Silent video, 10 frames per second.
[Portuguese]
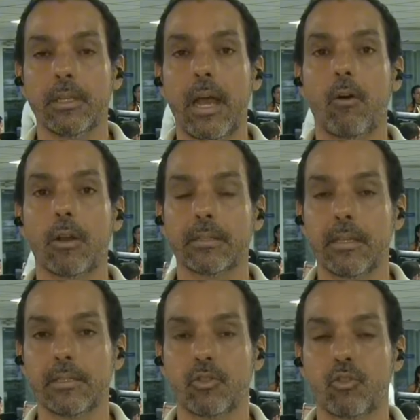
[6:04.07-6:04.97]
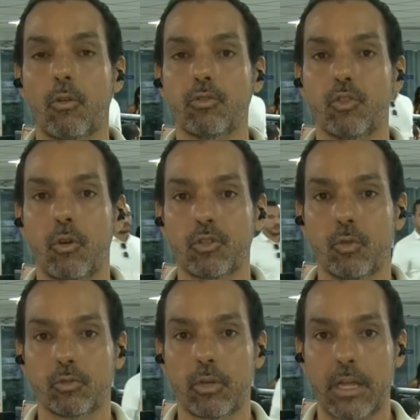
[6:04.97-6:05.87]
e agora tem esse jogo de hoje
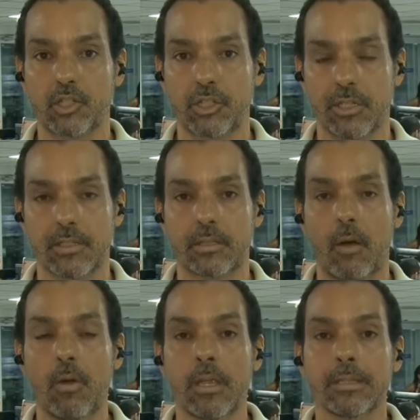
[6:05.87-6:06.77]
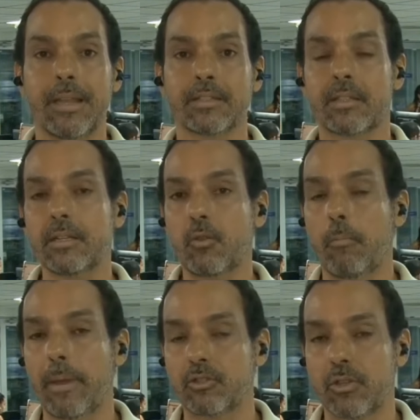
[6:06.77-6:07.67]
contra o Caxias. Então, nas três
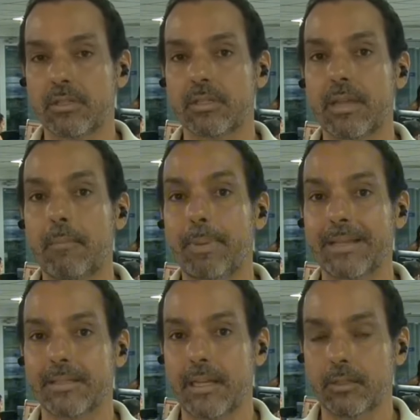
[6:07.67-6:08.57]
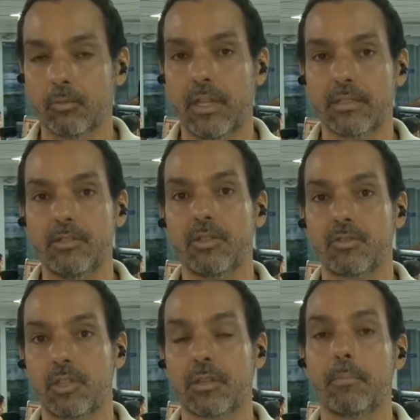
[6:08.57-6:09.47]
competições que se apresentam nesse
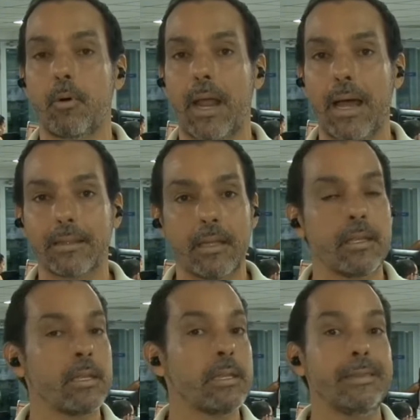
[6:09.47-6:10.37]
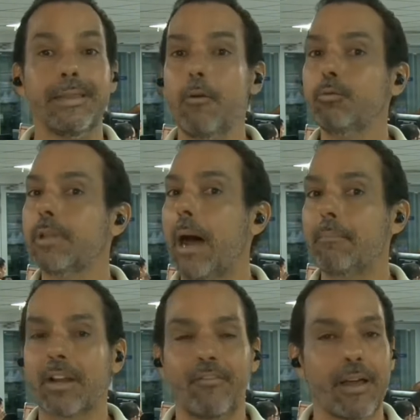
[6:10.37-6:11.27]
início de temporada, não dá
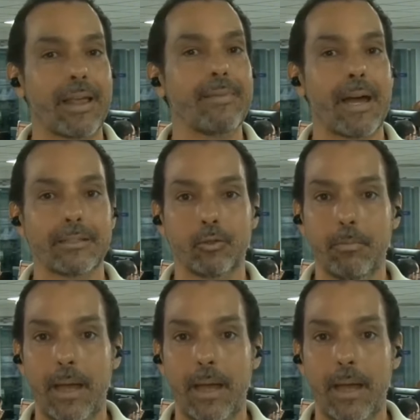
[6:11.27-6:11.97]
para falar nada do